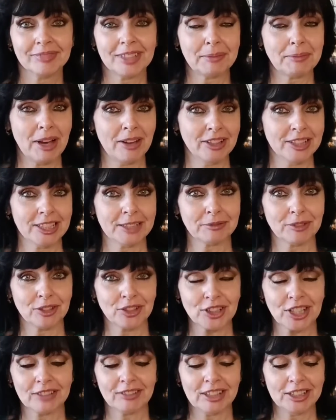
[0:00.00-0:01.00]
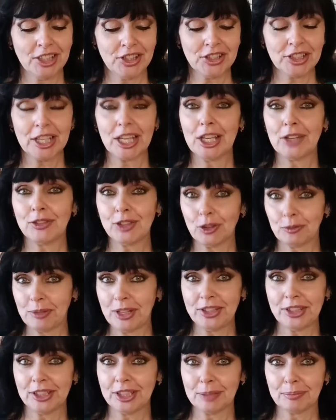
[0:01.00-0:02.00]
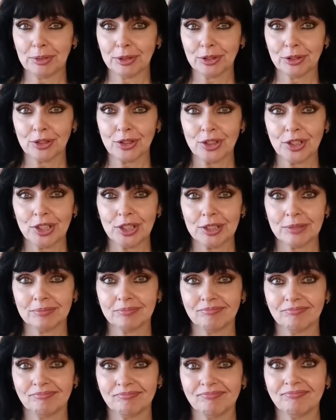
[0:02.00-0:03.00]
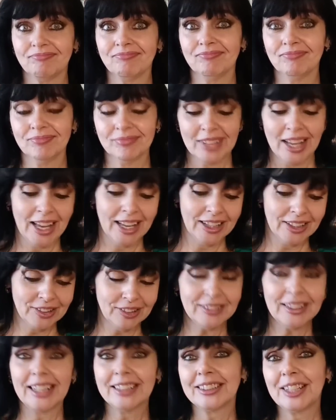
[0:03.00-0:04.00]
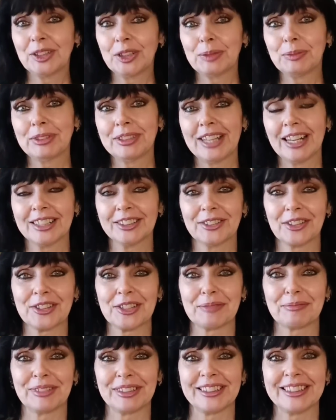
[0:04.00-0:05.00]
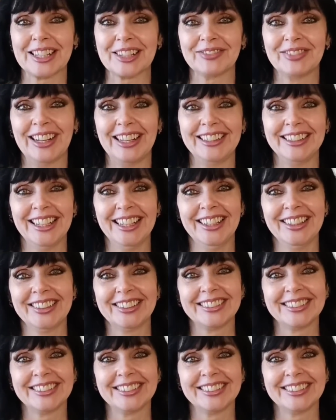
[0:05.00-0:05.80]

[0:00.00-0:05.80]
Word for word: добавить немножко водички и все вместе это потушить. Ну ладно, я думаю, так тоже будет нормально.